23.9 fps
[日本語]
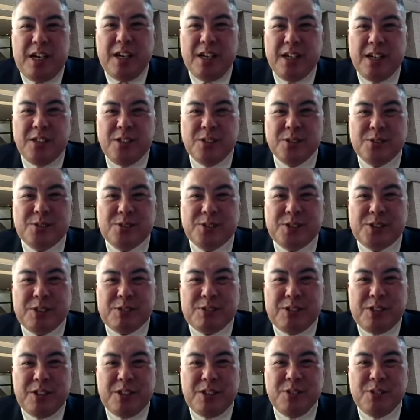あひょっとし
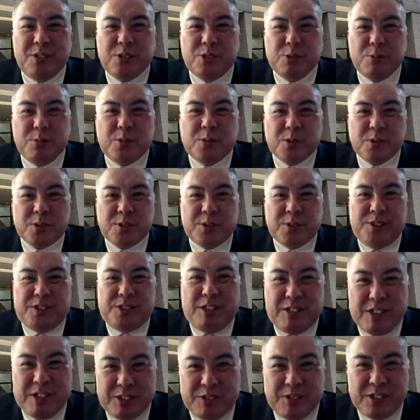てこれ、頼朝殺すん
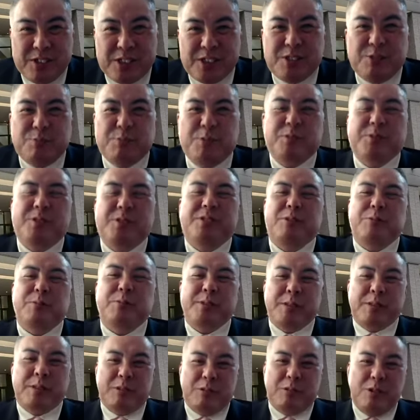ちゃうかと私も、も
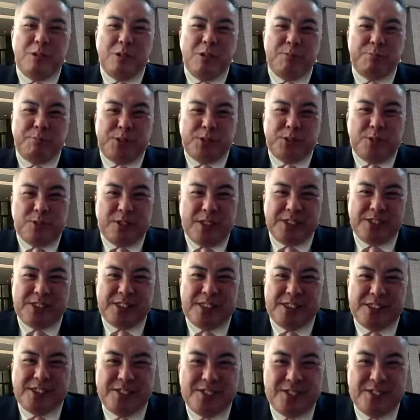う直感し
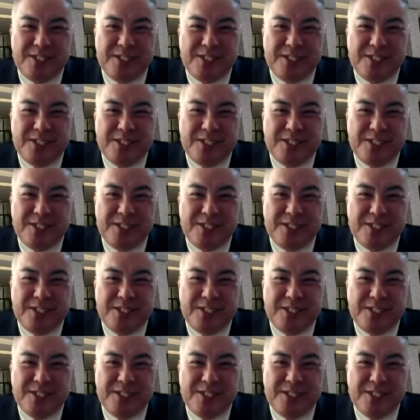たんですよ。